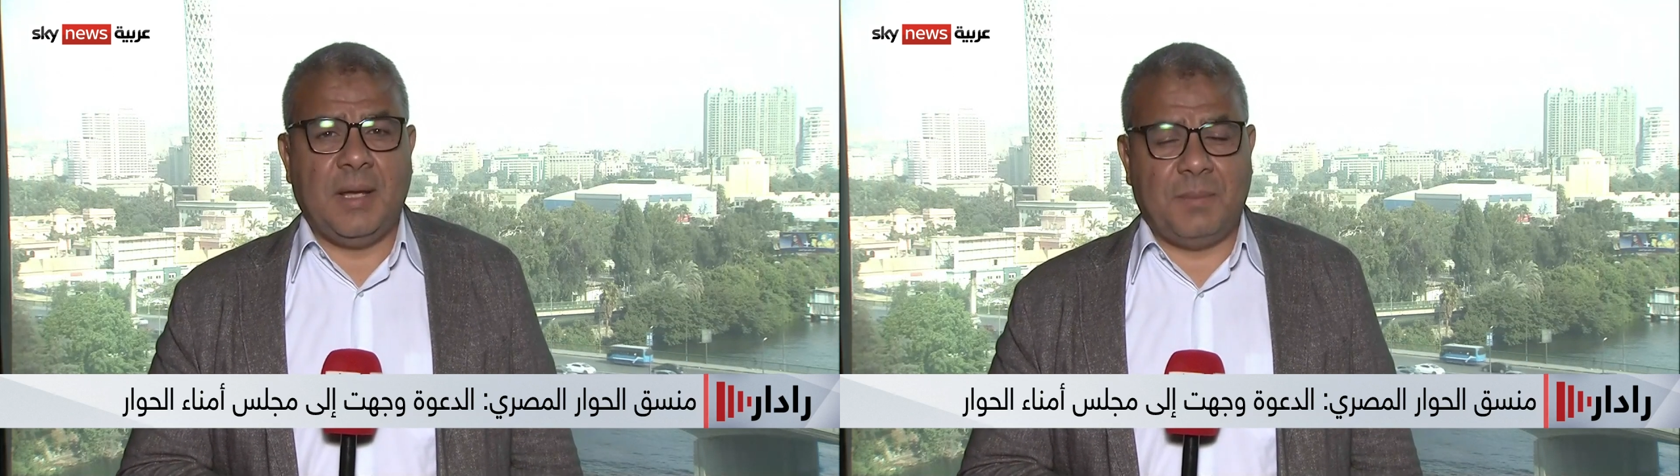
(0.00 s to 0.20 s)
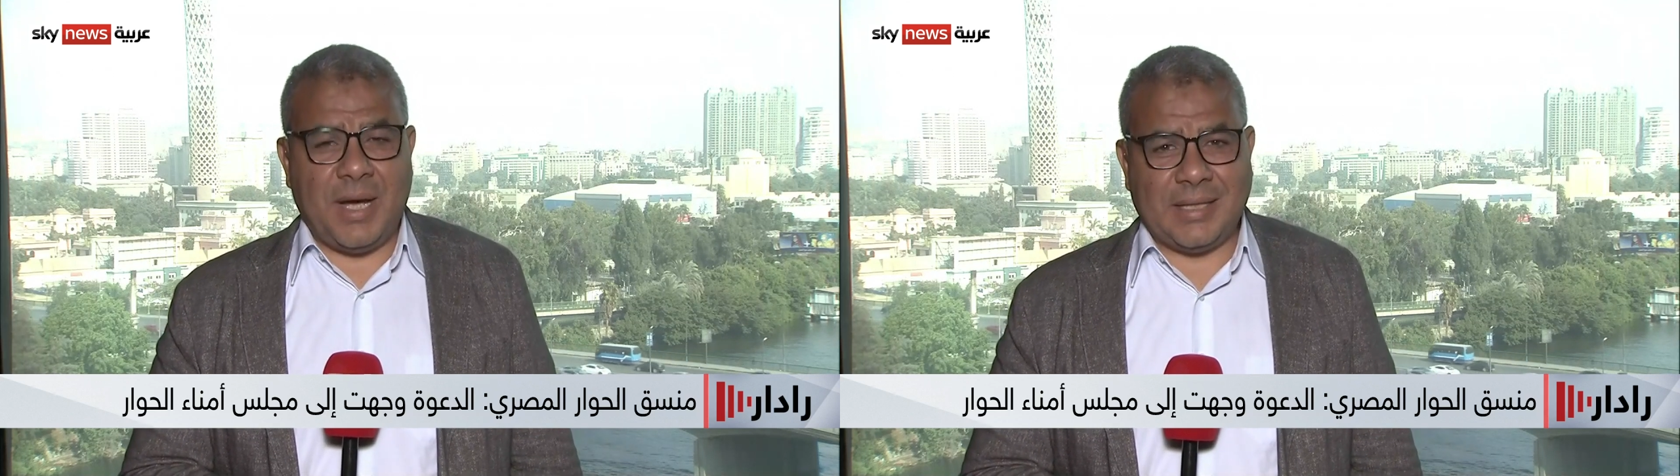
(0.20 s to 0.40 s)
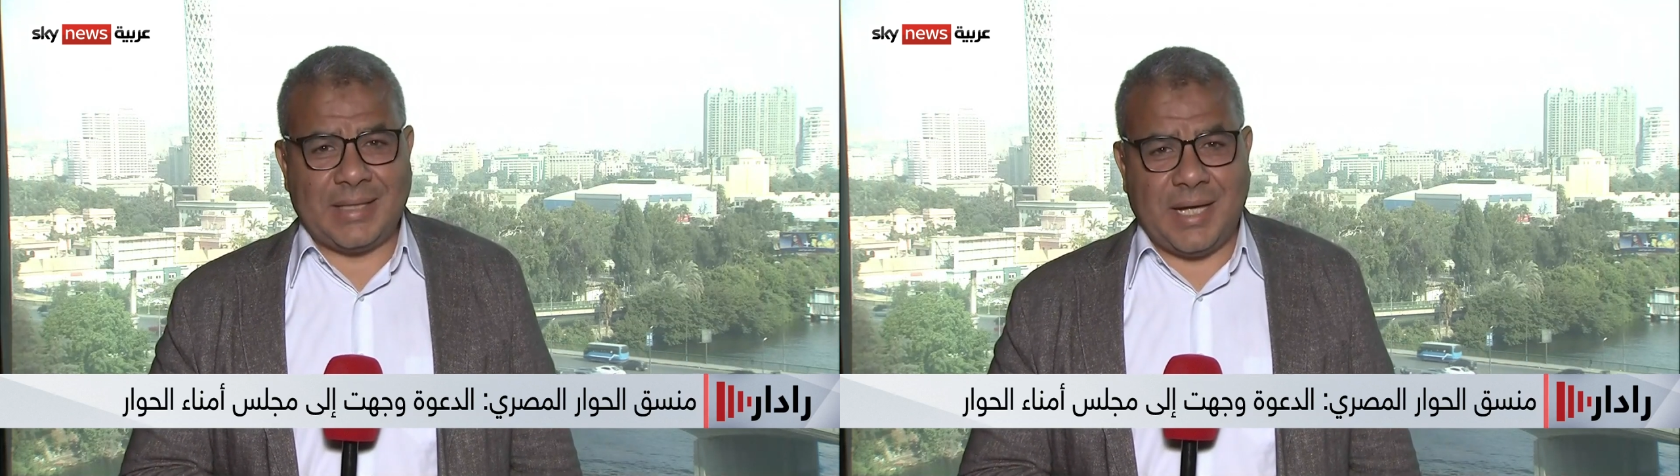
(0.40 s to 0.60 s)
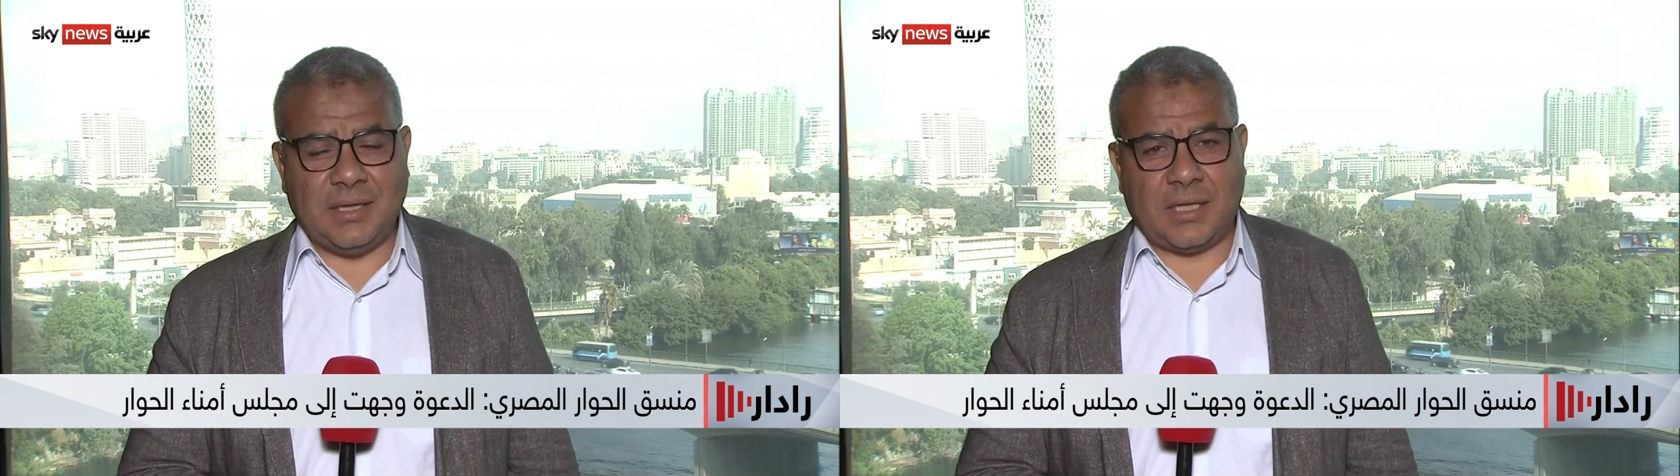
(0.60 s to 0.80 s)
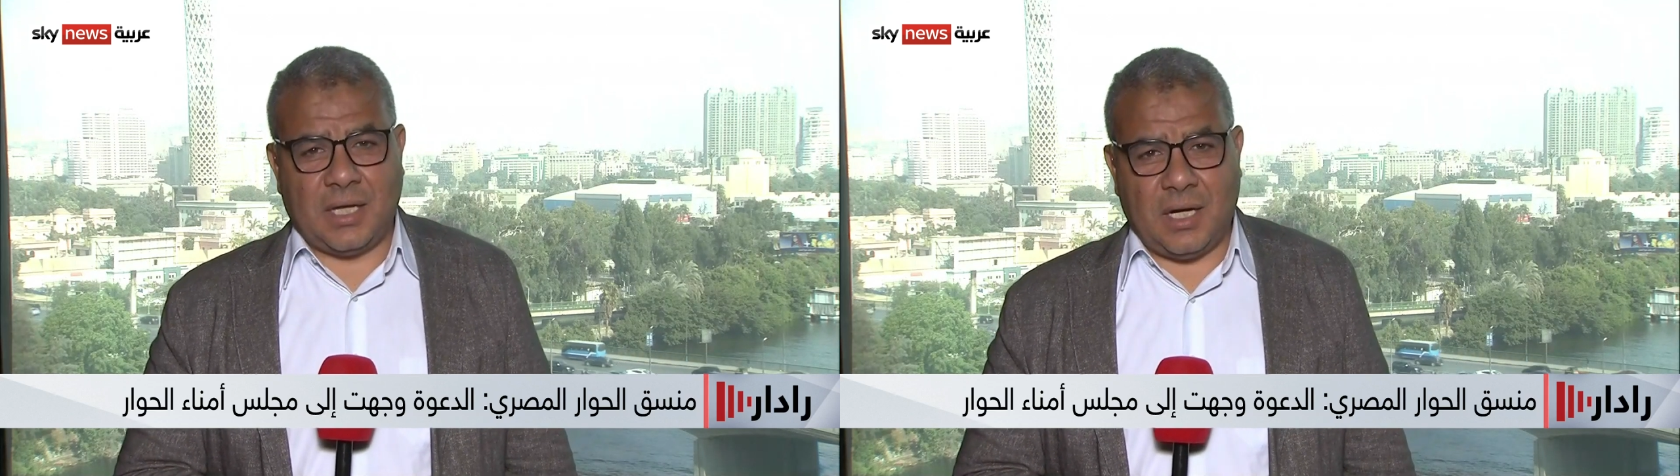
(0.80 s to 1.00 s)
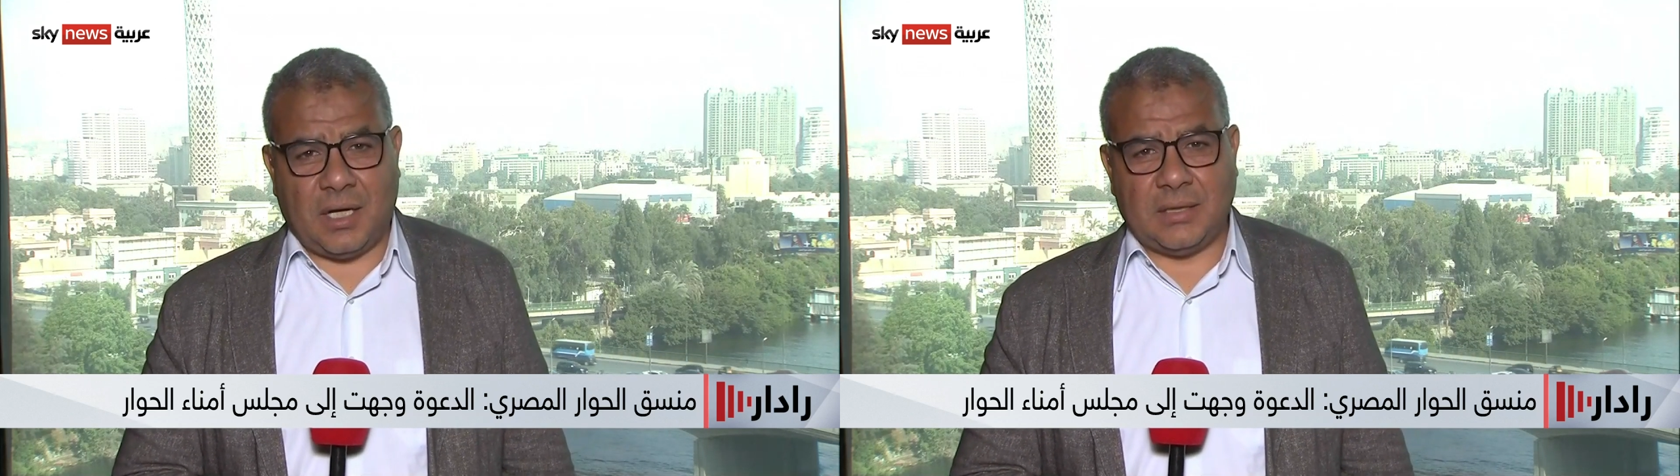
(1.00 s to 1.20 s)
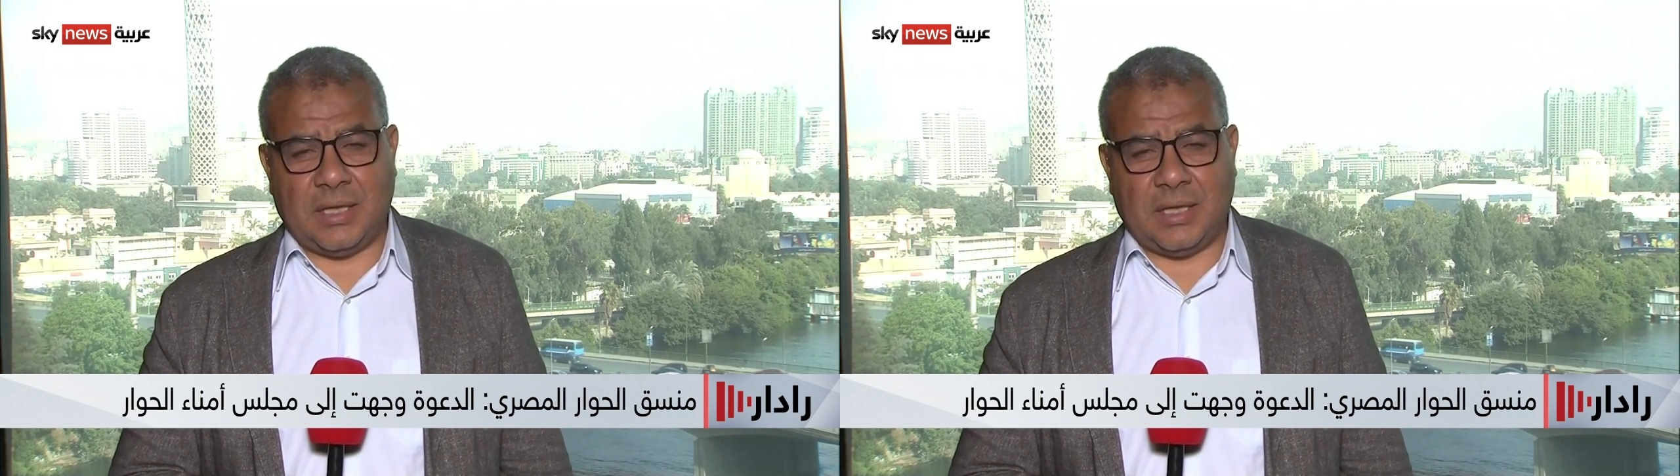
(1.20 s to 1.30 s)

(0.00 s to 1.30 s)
بعد أن تلقت